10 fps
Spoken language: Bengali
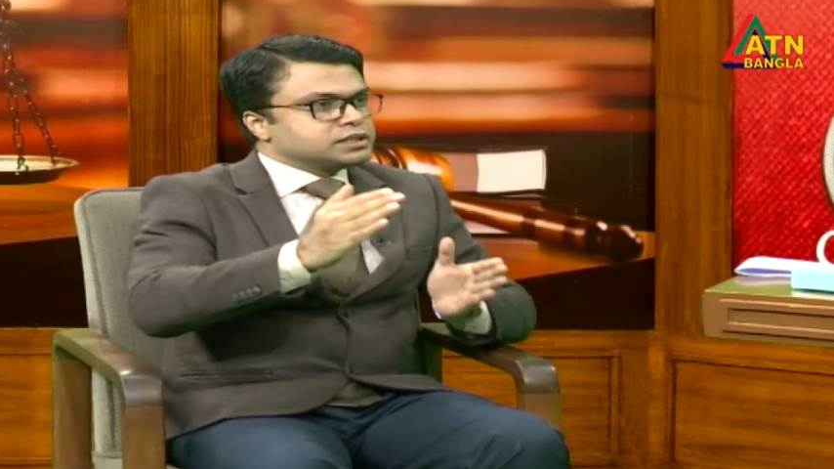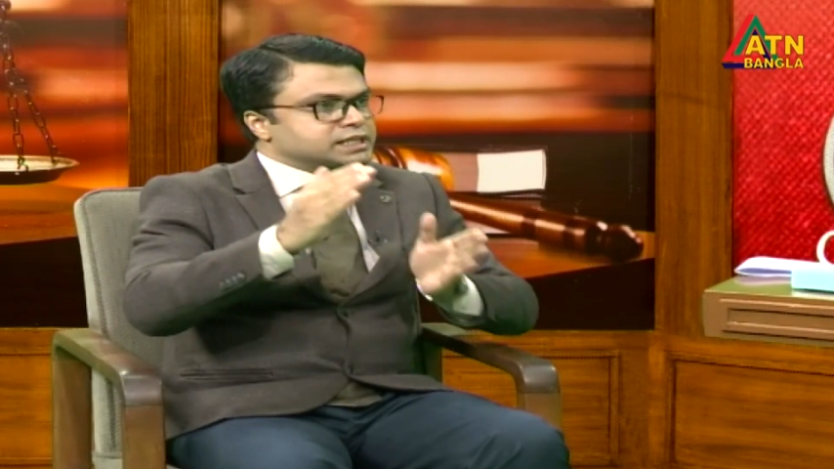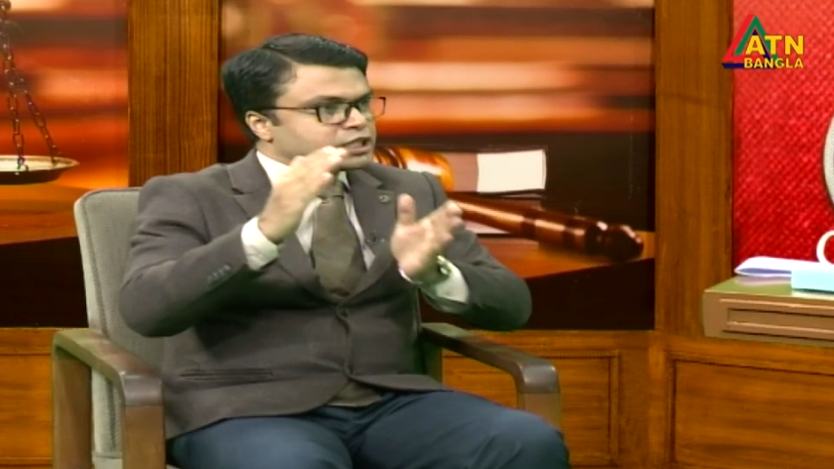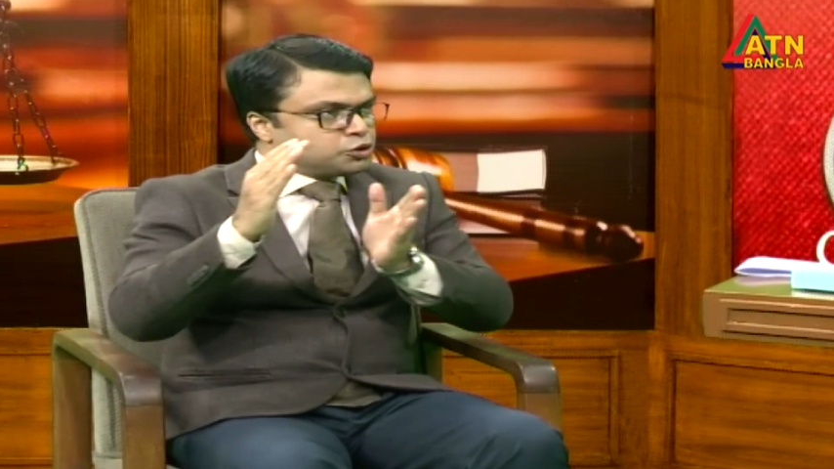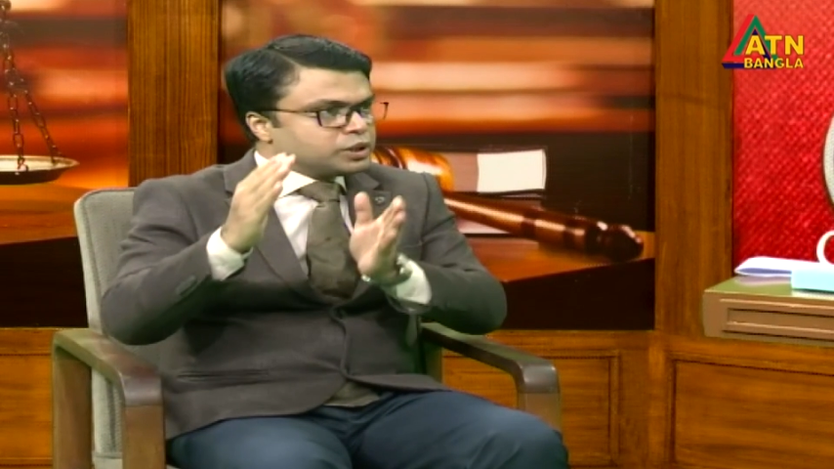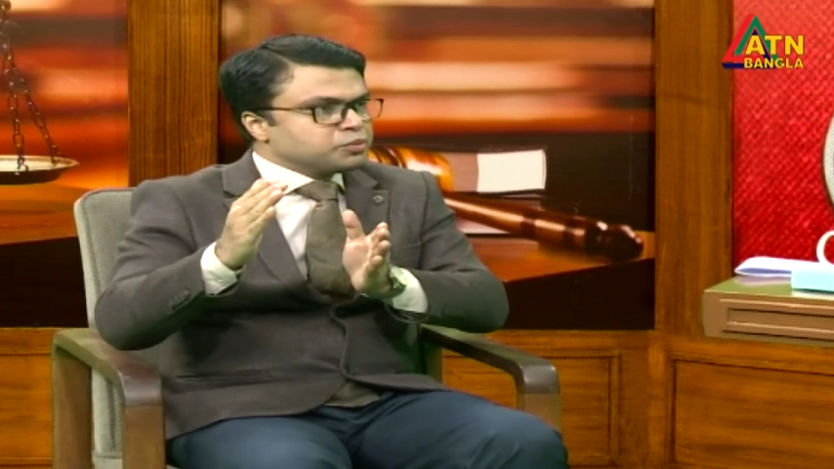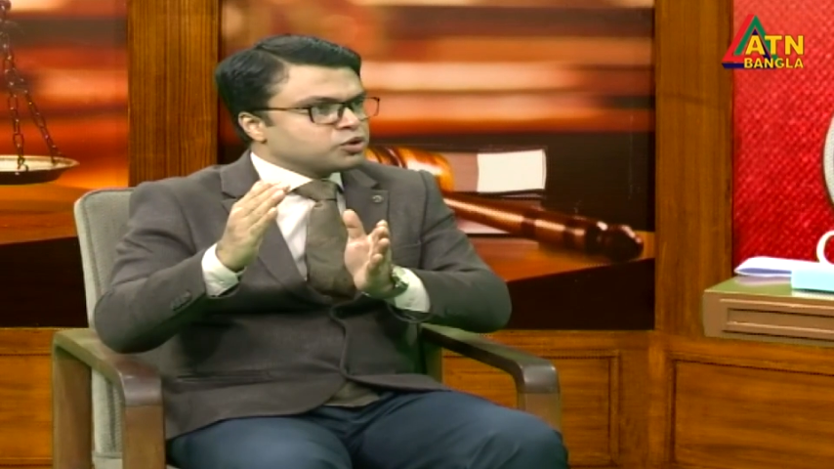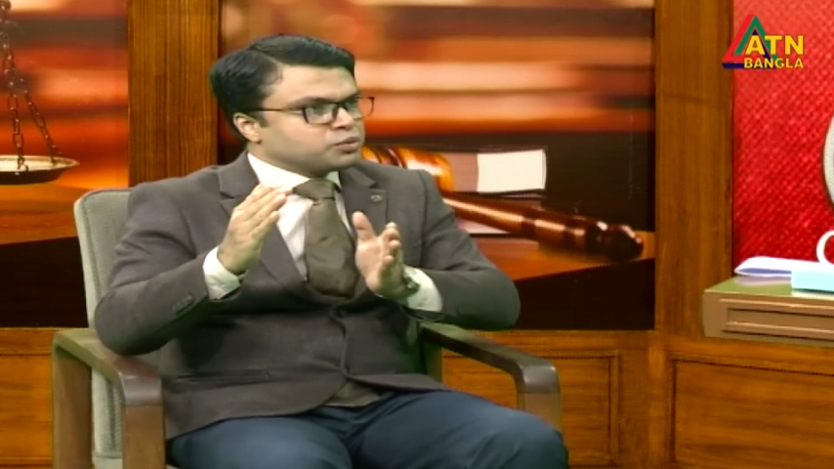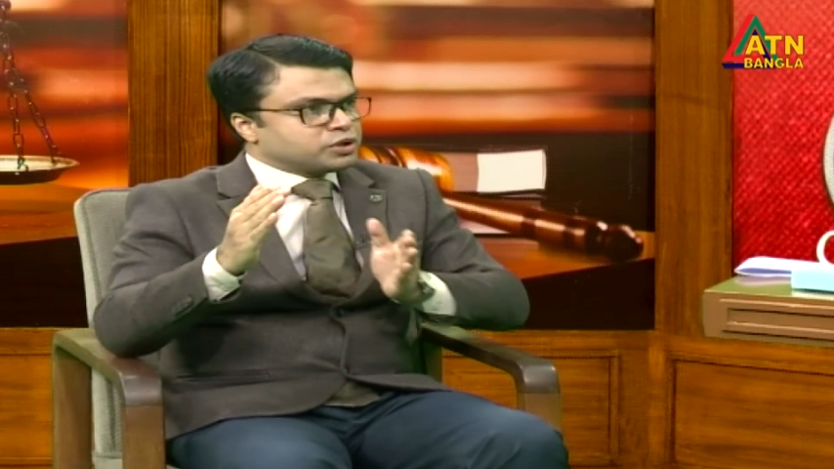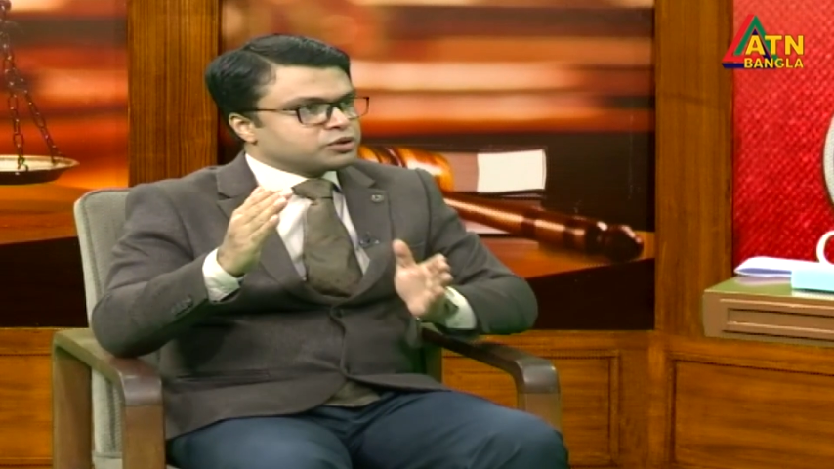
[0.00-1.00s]
যেটা
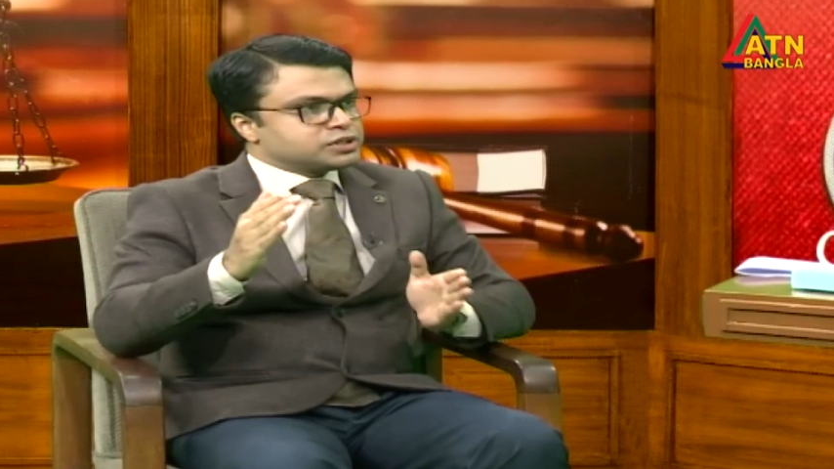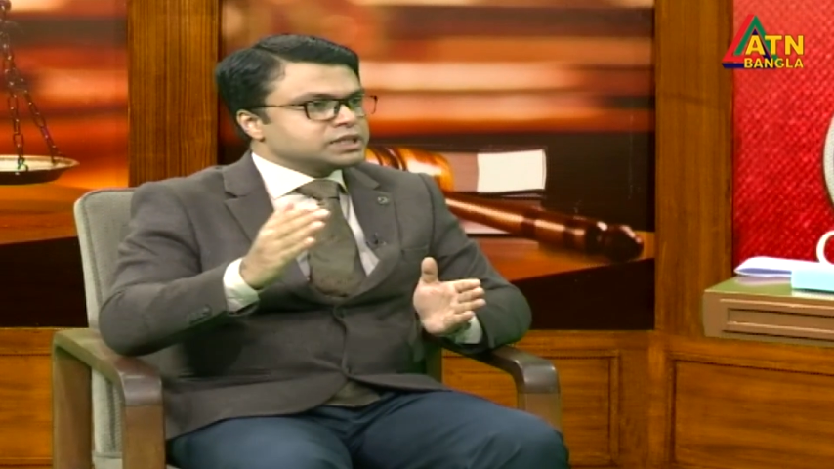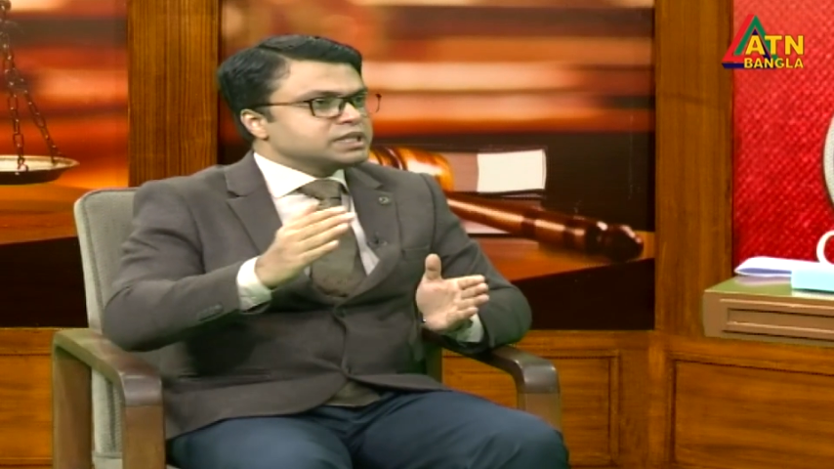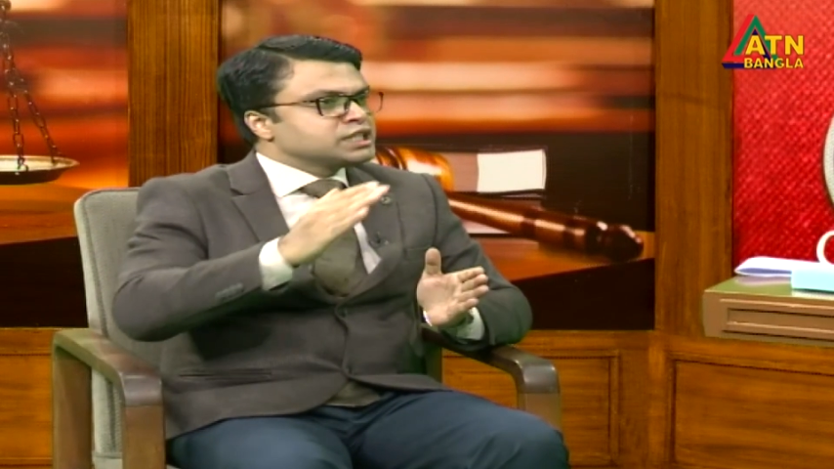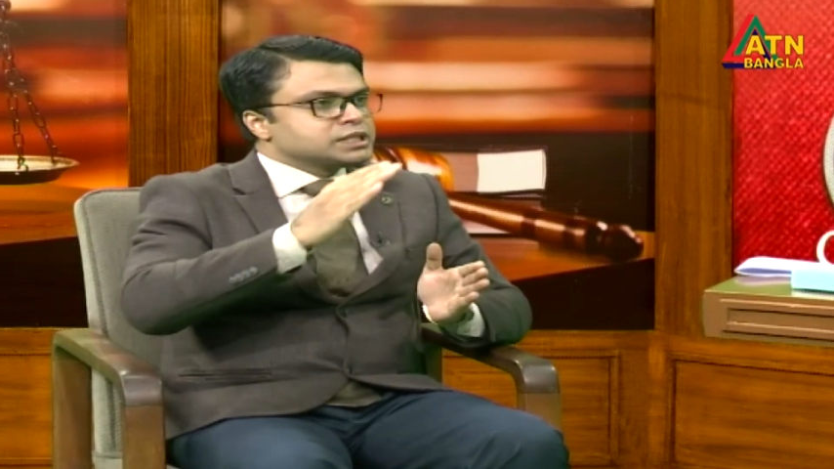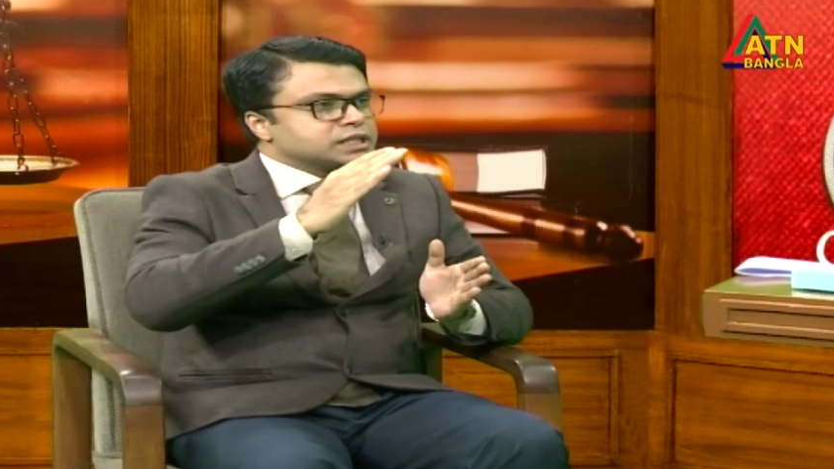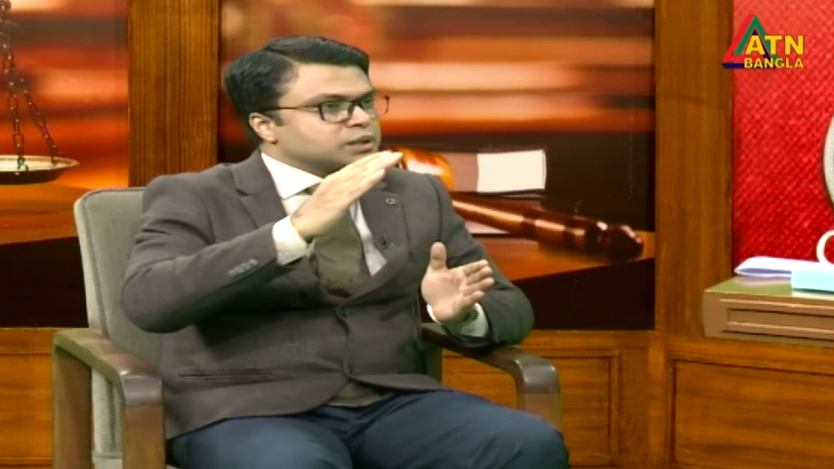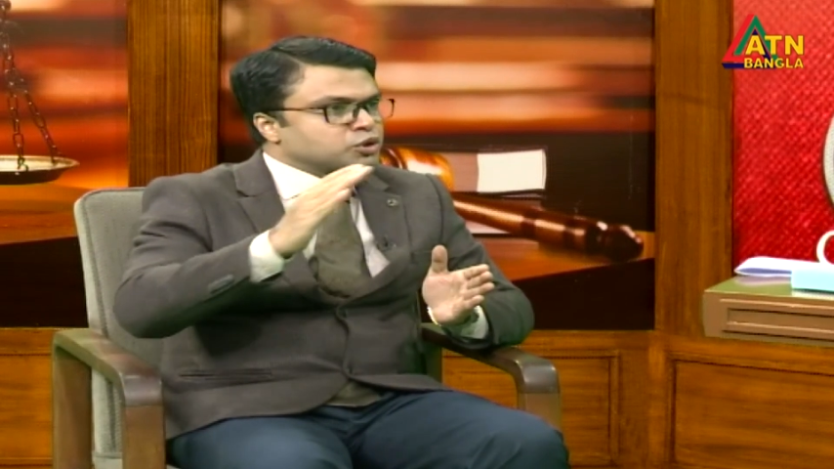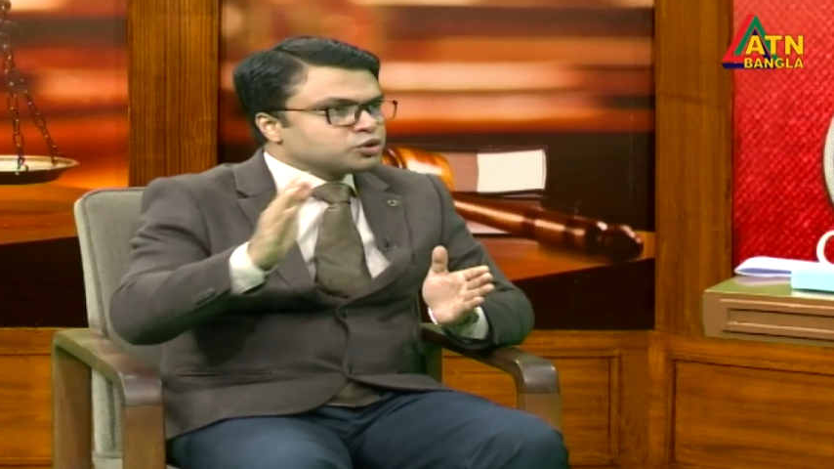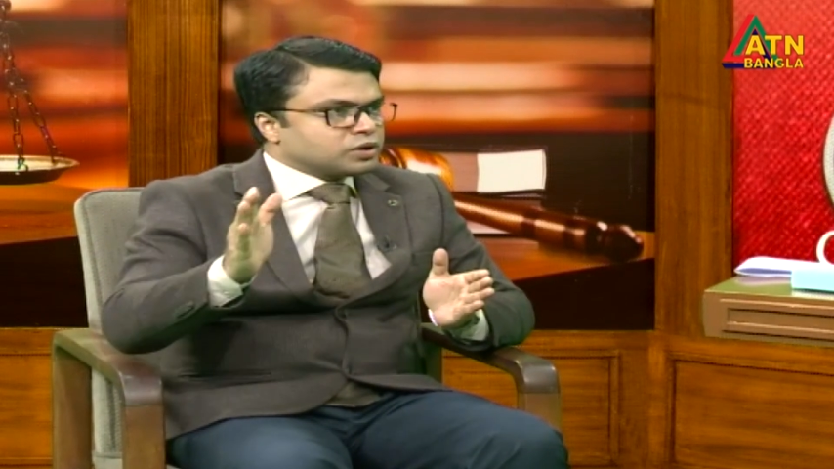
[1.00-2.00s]
ঝুঁকিপূর্ণ মনে হচ্ছে
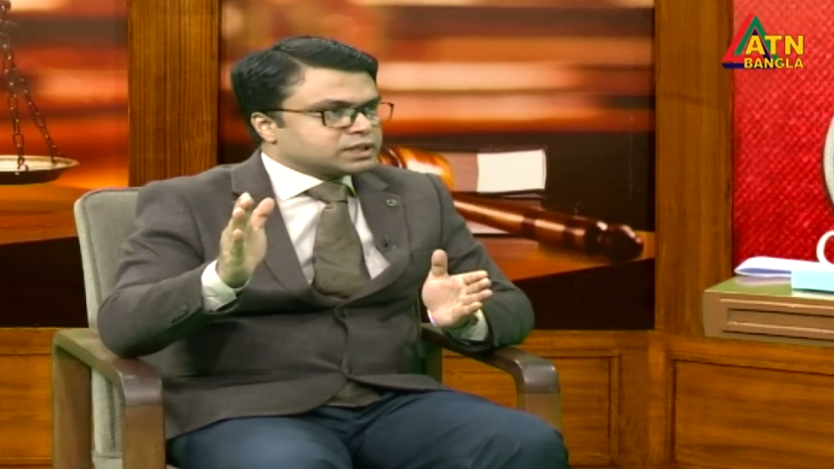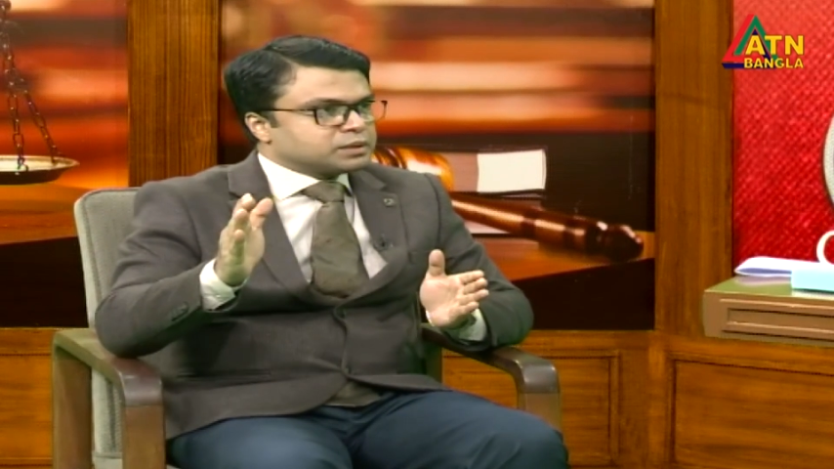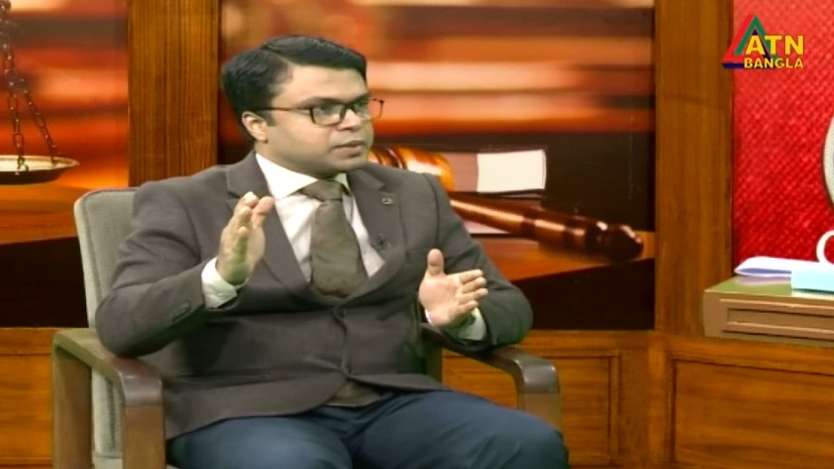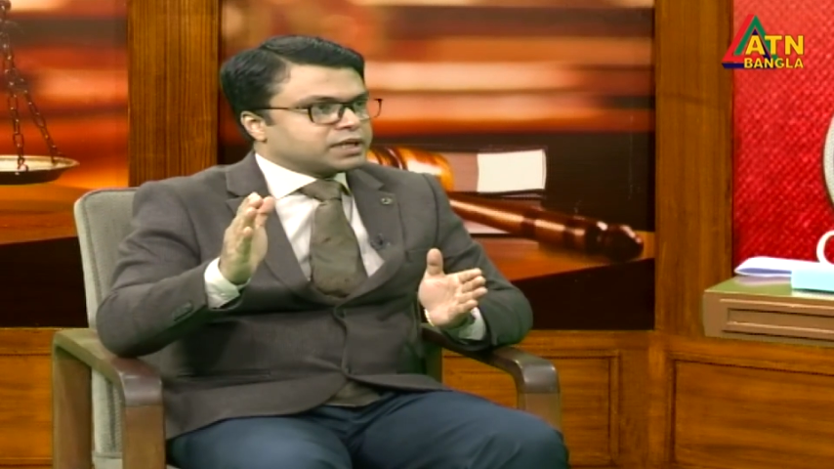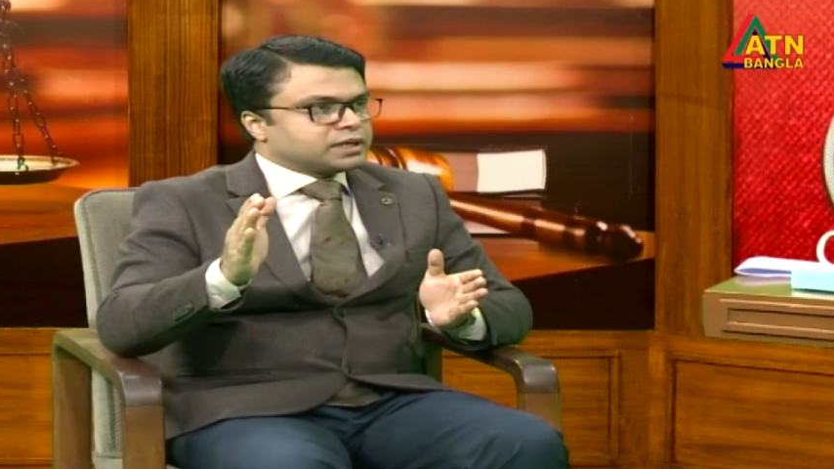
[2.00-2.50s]
সেটা বন্ধ রাখতে পারেন